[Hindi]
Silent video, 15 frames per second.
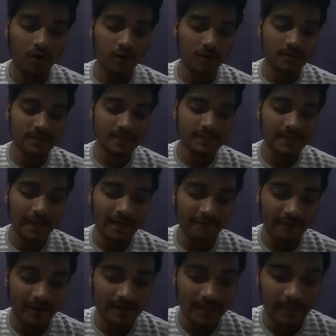और इसके साइड
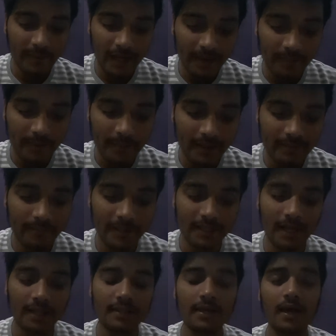इफ़ेक्ट के बारे में मैं
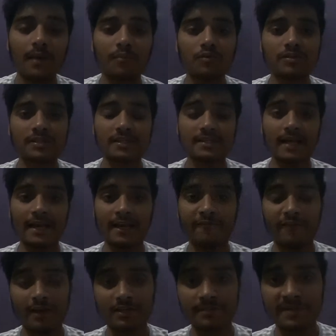बता दी आपको इसके साइड
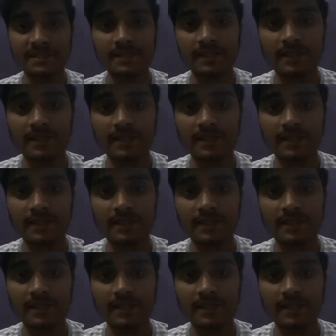इफ़ेक्ट बस